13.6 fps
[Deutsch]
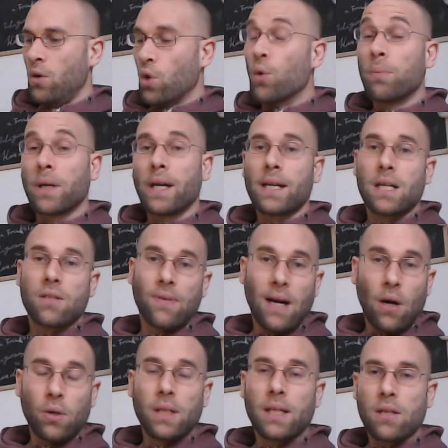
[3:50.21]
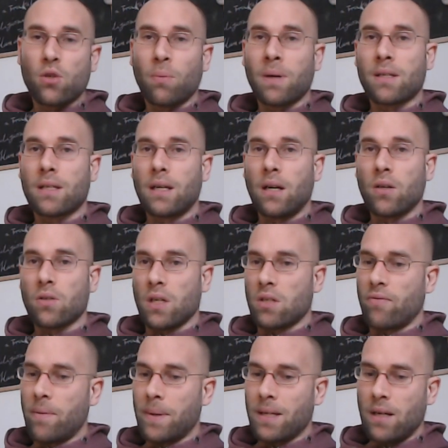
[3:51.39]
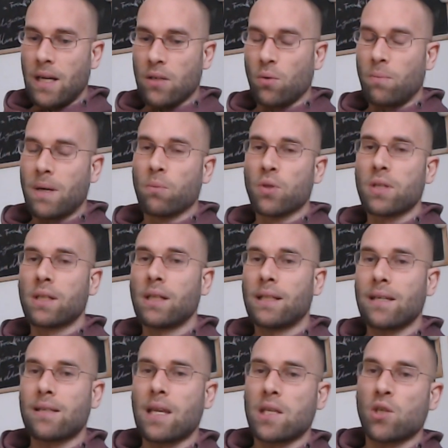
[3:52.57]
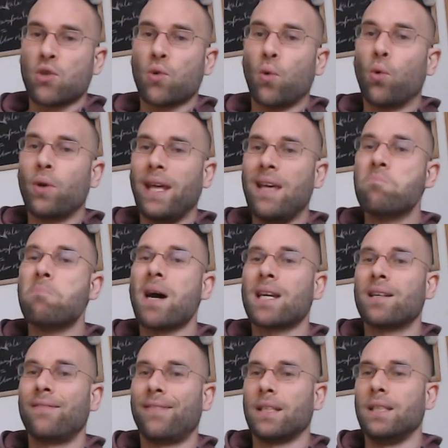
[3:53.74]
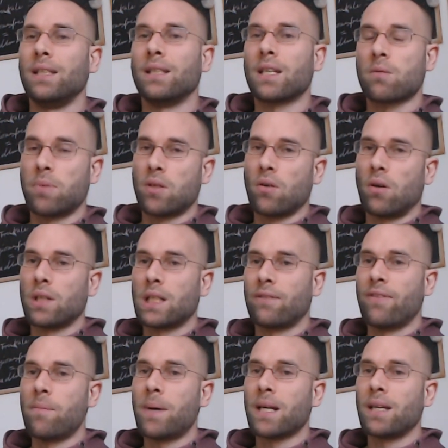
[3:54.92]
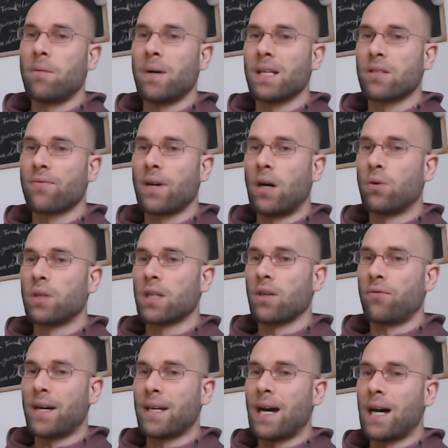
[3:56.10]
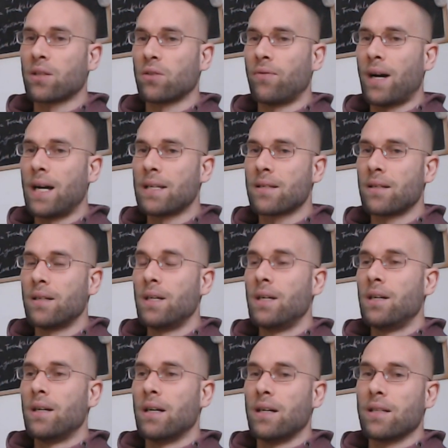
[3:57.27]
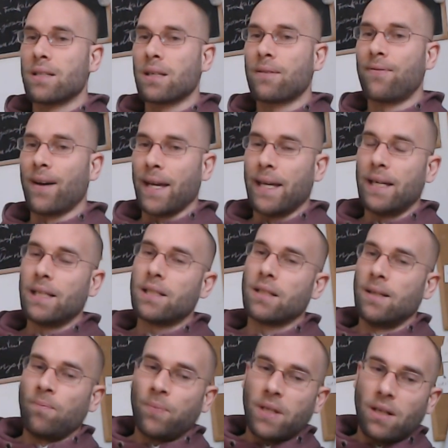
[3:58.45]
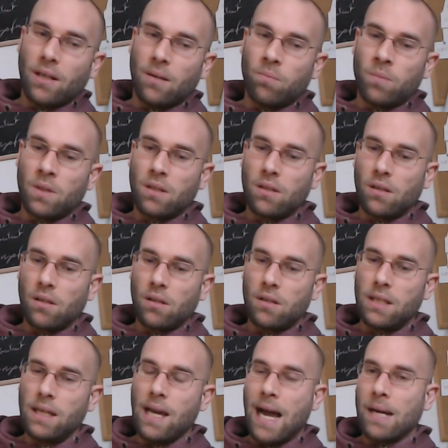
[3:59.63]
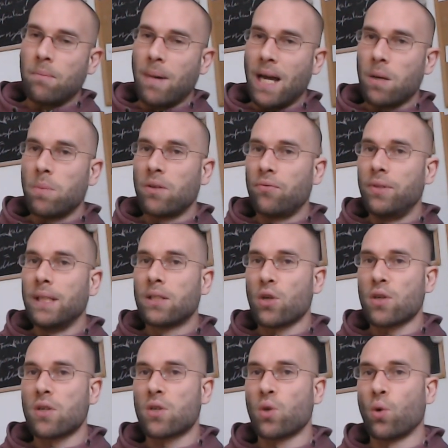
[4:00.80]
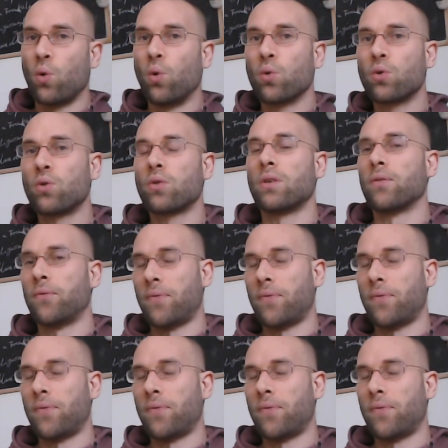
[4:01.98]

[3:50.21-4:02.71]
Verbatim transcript: Umgekehrt als Frau gilt das übrigens genauso. Also, wenn man, also man muss sich das Testosteron im Mann verdienen. Das bedeutet, wenn man eben als Frau nicht auf eine Art und Weise äh, sich verhält, ähm, die ein Mann mit viel Testosteron und, und